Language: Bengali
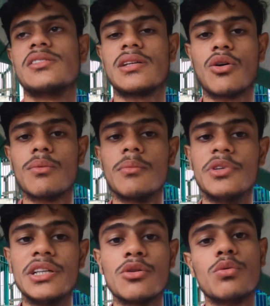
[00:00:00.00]
চেষ্টা করবেন
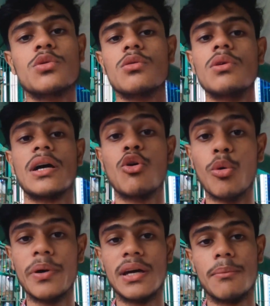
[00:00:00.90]
ব্রিডিং কবুতরগুলো
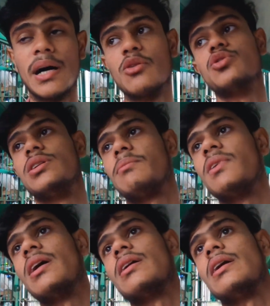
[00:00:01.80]
খোপে বা হচ্ছে
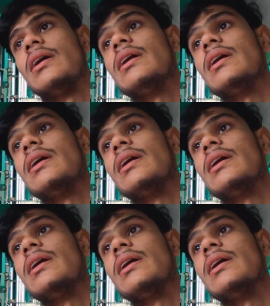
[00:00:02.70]
আপনার